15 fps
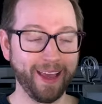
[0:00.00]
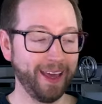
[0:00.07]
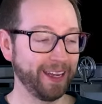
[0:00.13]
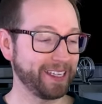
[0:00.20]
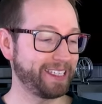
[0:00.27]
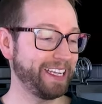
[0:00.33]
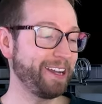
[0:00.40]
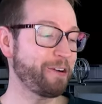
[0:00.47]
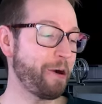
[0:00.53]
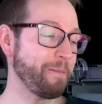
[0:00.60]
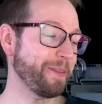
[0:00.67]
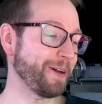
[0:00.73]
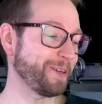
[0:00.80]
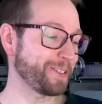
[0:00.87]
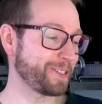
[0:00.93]
das Ding kommt
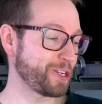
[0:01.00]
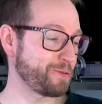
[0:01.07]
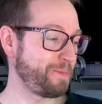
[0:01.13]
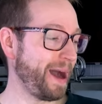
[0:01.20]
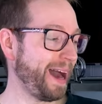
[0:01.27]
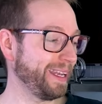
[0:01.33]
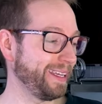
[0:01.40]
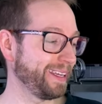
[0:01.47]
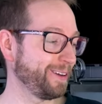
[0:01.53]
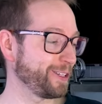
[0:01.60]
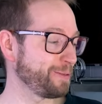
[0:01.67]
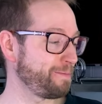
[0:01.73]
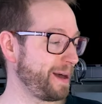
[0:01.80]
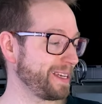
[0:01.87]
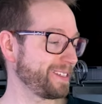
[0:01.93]
aus Spanien, aus
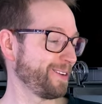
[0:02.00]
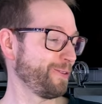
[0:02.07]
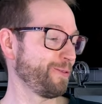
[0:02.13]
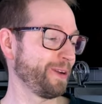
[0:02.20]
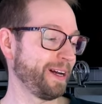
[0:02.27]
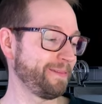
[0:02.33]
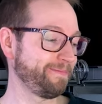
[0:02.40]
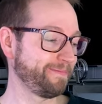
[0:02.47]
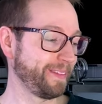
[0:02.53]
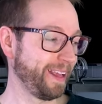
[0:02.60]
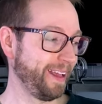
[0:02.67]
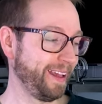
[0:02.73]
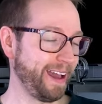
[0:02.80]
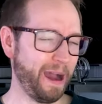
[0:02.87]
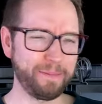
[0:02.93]
Barcelona,
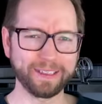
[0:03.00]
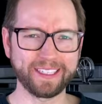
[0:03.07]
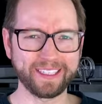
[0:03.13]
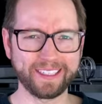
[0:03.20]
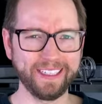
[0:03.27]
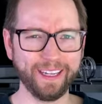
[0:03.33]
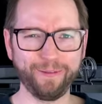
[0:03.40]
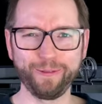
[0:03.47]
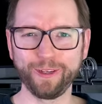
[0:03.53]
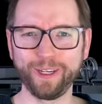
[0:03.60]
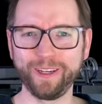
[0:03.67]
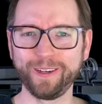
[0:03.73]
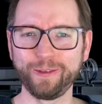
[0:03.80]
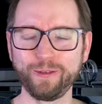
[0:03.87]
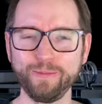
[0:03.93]
aber es ist nicht für
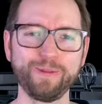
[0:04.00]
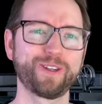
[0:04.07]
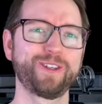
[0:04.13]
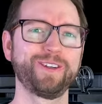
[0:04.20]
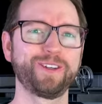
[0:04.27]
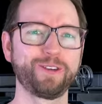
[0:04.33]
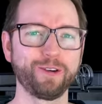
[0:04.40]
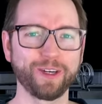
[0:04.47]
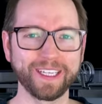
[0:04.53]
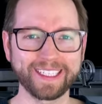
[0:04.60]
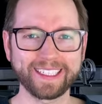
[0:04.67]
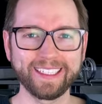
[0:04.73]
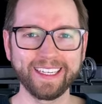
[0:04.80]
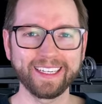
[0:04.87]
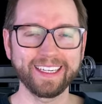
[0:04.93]
den typischen
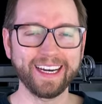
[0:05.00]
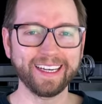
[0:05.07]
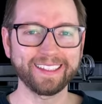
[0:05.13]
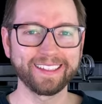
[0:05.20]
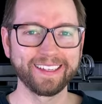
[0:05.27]
Touristen gedacht,